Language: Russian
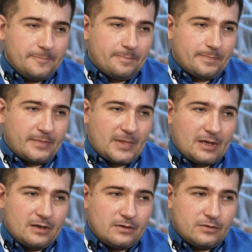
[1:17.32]

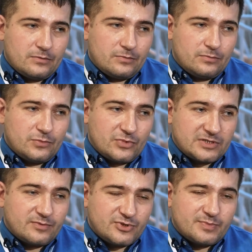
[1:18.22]
у
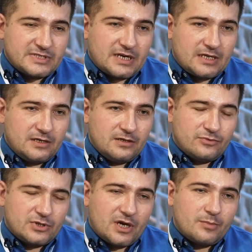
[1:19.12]
нас вообще по стране
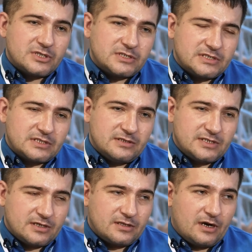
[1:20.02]
вот некоммерческий
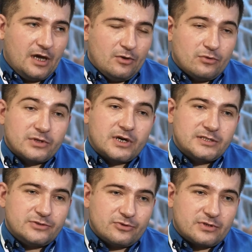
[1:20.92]
сектор, он и
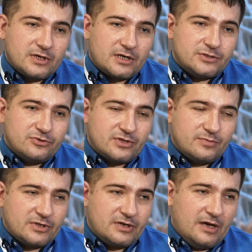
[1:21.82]
растет. И растет
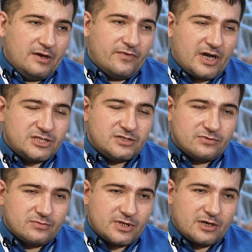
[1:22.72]
именно в
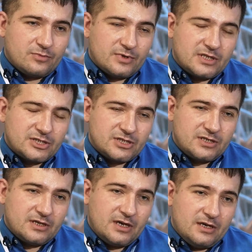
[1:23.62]
качественном таком
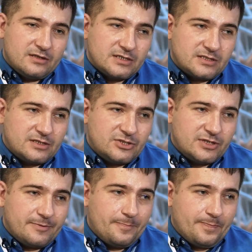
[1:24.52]
отношении,
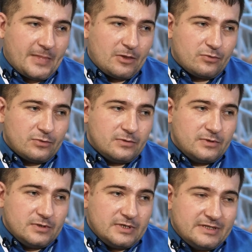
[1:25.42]
достаточно ну,
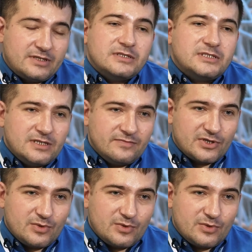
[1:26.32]
интенсивно,